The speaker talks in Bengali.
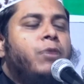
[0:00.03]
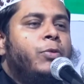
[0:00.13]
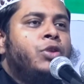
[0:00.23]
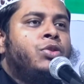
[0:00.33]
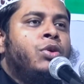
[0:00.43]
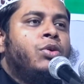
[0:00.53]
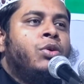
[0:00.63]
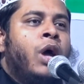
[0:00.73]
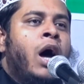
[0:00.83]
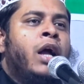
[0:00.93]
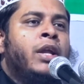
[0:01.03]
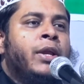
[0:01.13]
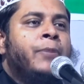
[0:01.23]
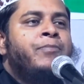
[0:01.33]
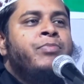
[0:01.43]
পবিত্র
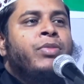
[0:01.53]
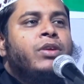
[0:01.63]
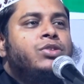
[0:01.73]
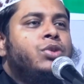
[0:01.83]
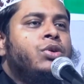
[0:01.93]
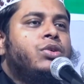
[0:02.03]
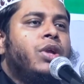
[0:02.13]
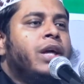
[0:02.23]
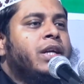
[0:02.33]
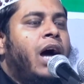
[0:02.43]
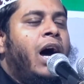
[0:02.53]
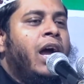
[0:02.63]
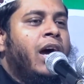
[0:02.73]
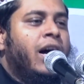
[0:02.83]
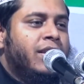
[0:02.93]
কোরআনের ছোট্ট একটা
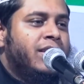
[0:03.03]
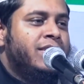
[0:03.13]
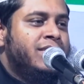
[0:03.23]
আয়াত